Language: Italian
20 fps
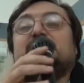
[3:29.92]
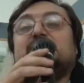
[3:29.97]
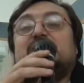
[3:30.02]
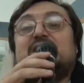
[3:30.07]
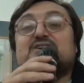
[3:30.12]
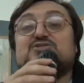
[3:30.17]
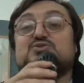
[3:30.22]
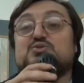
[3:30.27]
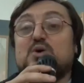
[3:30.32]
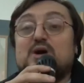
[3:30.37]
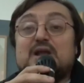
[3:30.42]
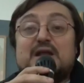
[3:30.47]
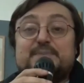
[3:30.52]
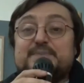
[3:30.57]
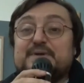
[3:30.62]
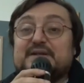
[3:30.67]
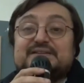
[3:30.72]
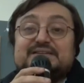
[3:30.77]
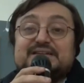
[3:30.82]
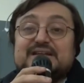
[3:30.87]
della scuola
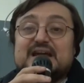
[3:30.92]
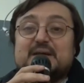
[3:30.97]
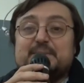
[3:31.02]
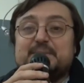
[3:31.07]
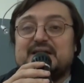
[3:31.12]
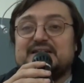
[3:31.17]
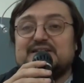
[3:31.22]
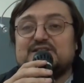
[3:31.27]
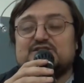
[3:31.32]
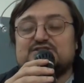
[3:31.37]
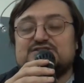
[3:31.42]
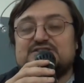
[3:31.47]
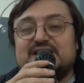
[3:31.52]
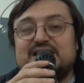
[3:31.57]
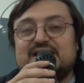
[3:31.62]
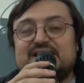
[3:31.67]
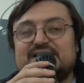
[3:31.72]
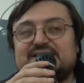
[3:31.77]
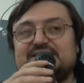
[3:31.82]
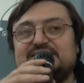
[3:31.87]
più antica
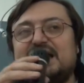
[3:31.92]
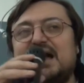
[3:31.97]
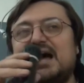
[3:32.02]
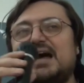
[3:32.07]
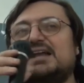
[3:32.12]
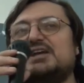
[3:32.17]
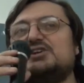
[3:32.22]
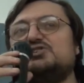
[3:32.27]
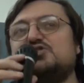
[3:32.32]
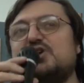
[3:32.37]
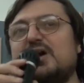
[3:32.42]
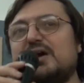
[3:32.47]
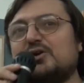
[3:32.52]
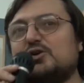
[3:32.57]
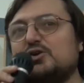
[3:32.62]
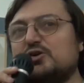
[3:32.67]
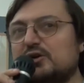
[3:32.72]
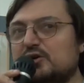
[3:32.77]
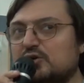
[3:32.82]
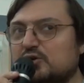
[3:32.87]
medico-salernitana, cioè
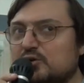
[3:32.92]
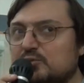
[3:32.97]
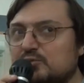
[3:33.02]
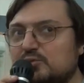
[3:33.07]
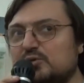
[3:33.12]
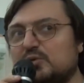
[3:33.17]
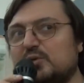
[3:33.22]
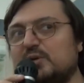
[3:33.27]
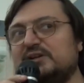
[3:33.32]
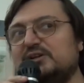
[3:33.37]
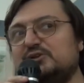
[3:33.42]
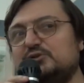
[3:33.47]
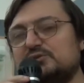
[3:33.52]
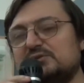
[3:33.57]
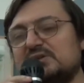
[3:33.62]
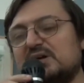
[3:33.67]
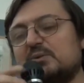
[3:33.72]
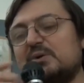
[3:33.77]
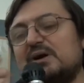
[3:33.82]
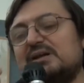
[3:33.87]
o comunque di
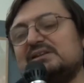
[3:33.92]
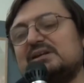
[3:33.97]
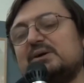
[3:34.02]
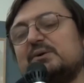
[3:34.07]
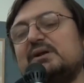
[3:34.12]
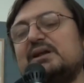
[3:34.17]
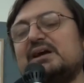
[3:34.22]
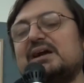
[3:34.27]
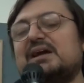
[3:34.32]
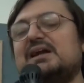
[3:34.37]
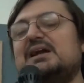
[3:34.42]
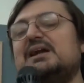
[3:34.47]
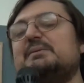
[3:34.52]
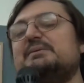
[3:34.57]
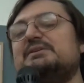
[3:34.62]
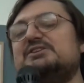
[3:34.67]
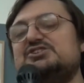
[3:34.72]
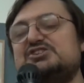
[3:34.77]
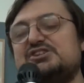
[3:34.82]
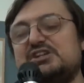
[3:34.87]
tutta quanta quella che era la
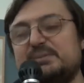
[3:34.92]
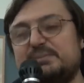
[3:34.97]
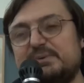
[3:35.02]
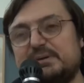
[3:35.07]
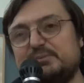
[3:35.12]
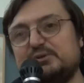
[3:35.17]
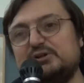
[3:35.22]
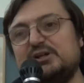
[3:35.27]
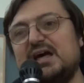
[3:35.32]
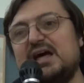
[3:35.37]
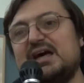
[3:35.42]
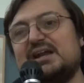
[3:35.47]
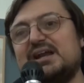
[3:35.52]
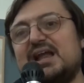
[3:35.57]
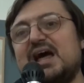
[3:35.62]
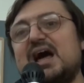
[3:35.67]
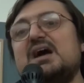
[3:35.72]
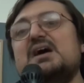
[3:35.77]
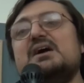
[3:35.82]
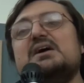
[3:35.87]
medicina
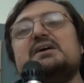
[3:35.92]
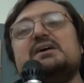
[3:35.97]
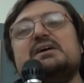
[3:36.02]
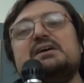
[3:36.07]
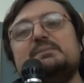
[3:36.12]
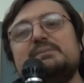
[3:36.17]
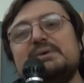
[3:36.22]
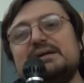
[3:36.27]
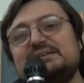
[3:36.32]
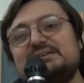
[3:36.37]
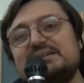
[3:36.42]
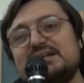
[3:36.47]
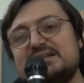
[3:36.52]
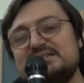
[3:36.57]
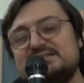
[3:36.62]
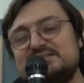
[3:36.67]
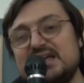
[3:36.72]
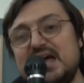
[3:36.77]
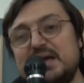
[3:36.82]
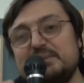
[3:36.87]
premoderna, il mettere
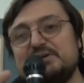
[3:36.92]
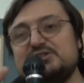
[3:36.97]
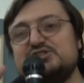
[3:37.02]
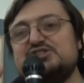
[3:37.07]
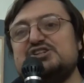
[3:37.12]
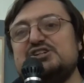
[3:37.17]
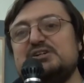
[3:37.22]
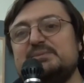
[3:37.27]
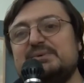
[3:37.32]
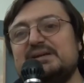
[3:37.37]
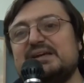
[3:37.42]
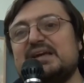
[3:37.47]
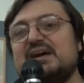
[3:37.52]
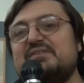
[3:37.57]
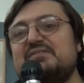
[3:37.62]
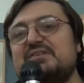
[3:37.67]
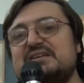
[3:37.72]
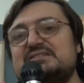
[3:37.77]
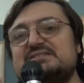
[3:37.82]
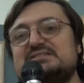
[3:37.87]
assieme cibi che
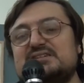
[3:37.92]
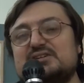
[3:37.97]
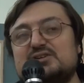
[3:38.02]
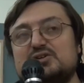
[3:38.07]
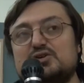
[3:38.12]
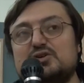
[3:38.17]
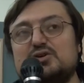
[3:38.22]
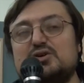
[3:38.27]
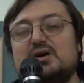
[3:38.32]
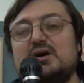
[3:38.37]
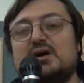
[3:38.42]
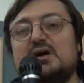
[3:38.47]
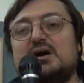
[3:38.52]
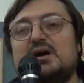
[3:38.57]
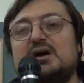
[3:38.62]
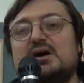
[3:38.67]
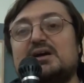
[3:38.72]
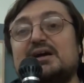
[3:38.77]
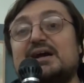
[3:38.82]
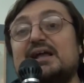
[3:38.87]
avessero
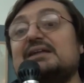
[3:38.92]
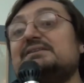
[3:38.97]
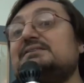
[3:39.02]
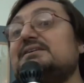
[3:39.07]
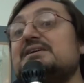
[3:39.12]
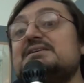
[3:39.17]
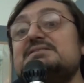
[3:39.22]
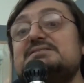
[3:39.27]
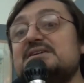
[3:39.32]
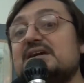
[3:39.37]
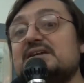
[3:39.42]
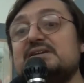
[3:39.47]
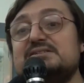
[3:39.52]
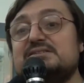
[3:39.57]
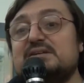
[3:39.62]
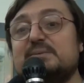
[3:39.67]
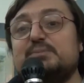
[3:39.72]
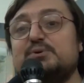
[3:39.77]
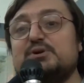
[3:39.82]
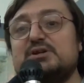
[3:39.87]
eh, caratteristiche di
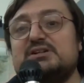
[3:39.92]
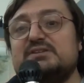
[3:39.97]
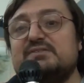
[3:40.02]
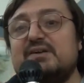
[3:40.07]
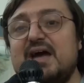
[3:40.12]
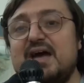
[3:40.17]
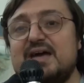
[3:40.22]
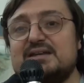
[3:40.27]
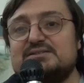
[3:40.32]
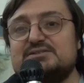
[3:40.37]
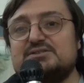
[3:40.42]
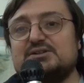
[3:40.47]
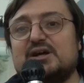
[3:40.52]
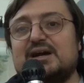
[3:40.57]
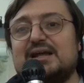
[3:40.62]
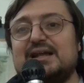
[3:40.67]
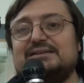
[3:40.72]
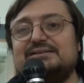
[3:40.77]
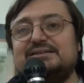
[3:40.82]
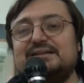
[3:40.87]
sapore diverso,
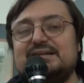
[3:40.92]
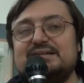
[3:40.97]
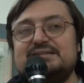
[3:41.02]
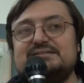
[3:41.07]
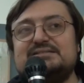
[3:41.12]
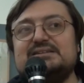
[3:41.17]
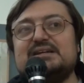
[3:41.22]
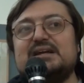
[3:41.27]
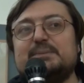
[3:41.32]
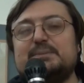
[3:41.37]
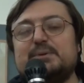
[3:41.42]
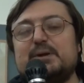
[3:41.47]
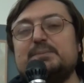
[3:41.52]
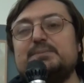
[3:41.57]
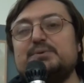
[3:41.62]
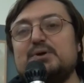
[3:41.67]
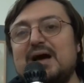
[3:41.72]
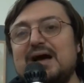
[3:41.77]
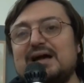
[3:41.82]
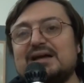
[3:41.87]
caratteristiche
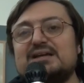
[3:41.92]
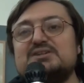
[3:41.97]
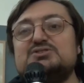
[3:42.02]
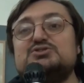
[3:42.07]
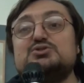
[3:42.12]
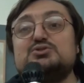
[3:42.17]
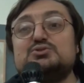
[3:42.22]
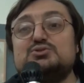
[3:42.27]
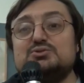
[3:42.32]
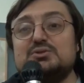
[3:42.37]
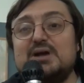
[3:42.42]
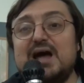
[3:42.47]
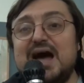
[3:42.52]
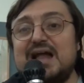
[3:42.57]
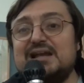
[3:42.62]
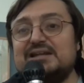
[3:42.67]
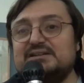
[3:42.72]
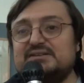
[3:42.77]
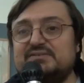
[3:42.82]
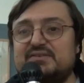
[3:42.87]
proprio anche
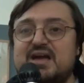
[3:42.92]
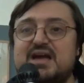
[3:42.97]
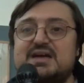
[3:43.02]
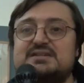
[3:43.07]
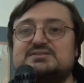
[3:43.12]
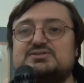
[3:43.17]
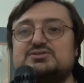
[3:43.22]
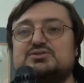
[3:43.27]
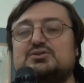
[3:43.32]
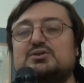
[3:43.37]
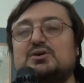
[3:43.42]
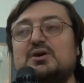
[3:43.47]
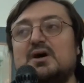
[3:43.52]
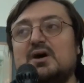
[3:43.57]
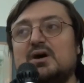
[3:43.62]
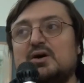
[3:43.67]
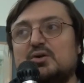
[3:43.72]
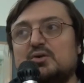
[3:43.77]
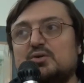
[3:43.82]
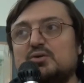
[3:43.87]
strutturali diverso,
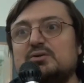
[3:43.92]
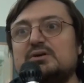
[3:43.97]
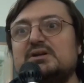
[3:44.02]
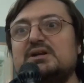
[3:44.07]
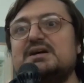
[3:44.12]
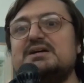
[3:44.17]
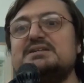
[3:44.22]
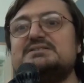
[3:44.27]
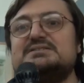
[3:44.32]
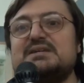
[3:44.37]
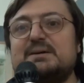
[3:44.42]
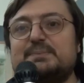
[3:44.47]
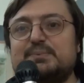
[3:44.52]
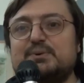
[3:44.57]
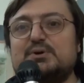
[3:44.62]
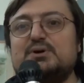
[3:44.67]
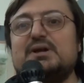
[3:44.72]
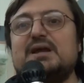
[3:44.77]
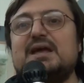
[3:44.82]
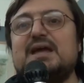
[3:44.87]
un
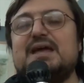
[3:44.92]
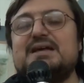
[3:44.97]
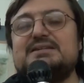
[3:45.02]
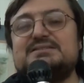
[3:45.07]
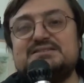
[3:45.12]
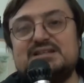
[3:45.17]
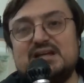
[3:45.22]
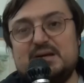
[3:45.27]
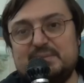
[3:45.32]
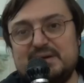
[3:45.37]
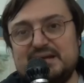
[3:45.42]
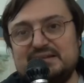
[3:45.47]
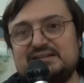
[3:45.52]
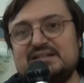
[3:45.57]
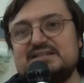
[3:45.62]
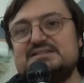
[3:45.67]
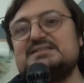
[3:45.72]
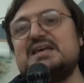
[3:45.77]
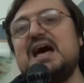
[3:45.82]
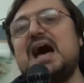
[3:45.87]
sapore
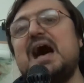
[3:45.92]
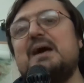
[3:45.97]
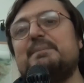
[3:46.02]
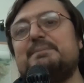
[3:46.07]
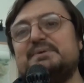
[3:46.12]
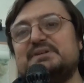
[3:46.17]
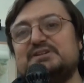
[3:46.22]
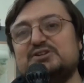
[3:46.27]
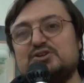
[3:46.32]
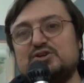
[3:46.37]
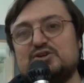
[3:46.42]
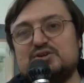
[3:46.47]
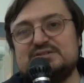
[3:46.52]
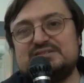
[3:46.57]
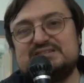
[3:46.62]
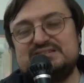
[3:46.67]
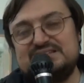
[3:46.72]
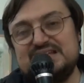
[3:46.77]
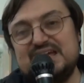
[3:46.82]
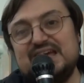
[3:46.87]
estremamente sapido,
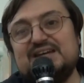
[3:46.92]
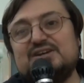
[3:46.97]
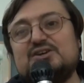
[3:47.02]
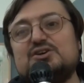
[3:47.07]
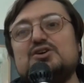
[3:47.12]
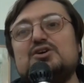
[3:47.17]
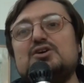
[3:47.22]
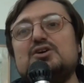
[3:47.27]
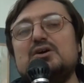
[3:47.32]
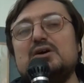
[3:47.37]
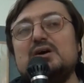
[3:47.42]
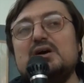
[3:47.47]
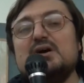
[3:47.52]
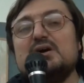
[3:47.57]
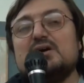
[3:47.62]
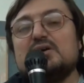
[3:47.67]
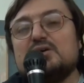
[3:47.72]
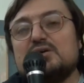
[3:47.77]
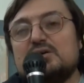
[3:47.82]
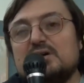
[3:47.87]
secco,
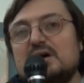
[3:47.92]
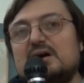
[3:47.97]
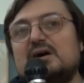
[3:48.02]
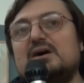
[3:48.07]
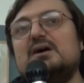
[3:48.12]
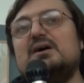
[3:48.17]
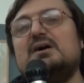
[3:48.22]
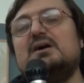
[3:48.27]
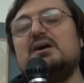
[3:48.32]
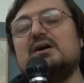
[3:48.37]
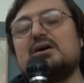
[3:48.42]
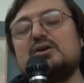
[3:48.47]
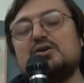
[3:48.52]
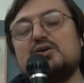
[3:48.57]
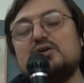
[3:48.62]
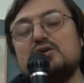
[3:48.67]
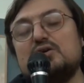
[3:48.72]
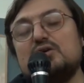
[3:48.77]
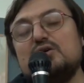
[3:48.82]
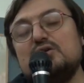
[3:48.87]
eh,
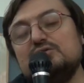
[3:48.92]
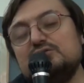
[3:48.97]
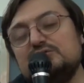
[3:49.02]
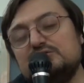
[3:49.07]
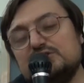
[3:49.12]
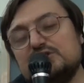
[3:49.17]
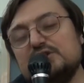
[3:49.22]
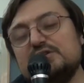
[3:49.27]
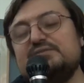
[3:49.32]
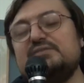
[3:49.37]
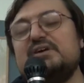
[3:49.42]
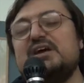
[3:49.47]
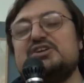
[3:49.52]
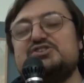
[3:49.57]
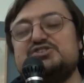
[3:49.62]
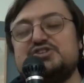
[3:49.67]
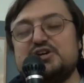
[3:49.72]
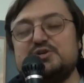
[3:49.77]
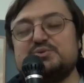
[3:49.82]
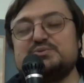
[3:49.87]
contro
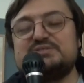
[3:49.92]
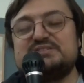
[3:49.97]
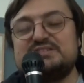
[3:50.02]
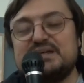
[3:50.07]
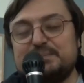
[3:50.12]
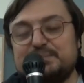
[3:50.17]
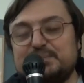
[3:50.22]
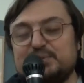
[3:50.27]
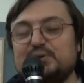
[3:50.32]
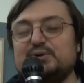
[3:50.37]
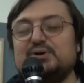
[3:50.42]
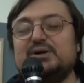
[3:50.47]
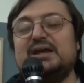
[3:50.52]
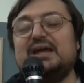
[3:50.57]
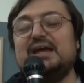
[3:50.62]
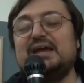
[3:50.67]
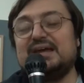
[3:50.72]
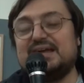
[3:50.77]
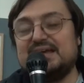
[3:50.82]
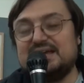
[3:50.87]
invece un
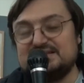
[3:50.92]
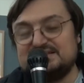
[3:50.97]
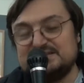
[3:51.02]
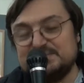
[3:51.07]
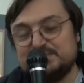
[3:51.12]
sapore che si